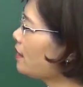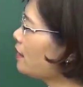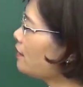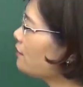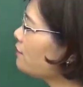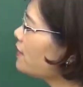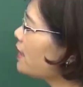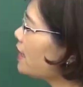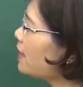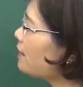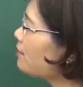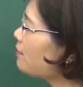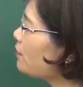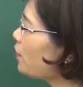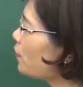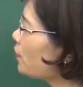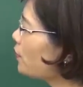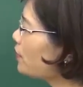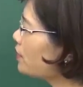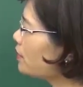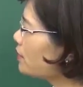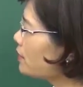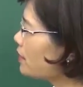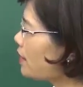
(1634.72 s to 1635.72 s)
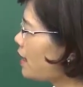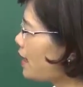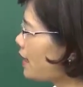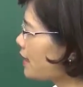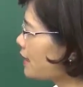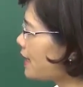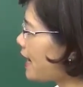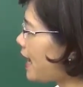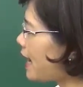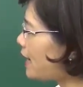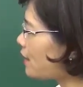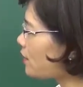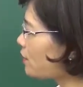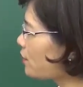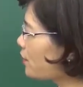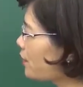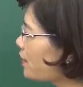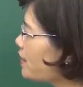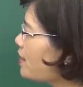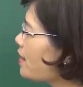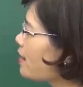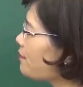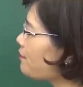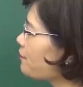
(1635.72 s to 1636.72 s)
Phương án 4, đảng đối
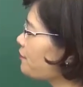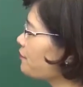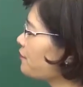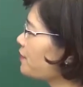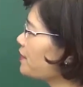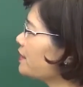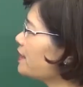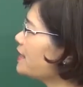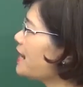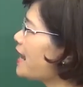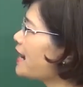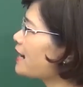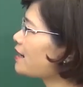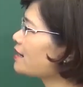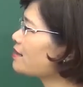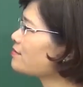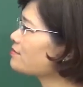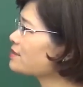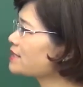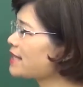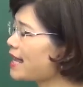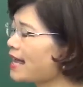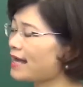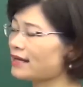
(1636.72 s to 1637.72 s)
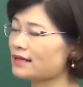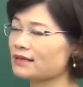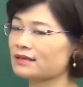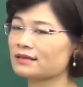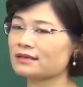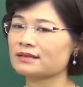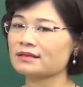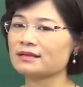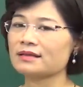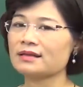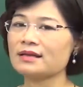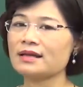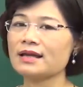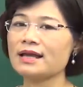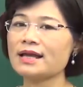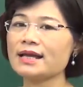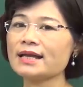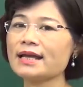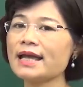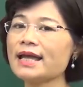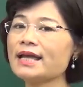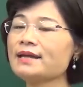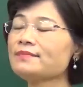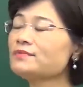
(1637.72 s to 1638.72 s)
lập với Đảng Cộng sản.
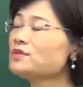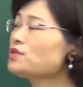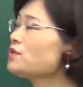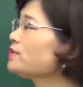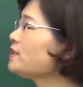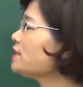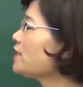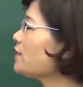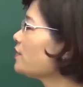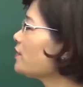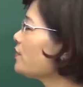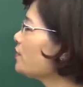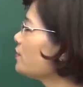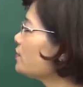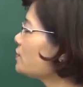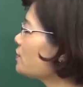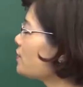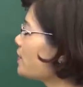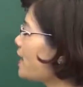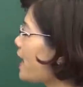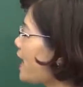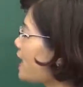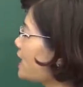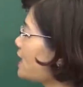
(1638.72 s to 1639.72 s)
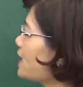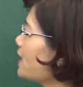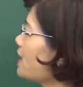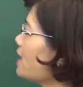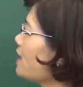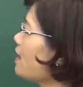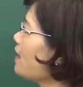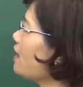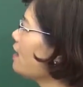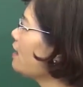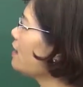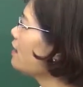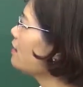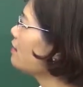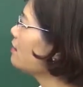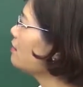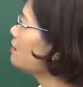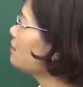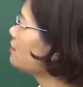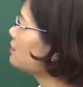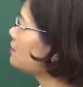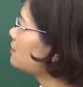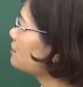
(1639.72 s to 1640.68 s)
Các em chú ý cho cô chỗ này, à,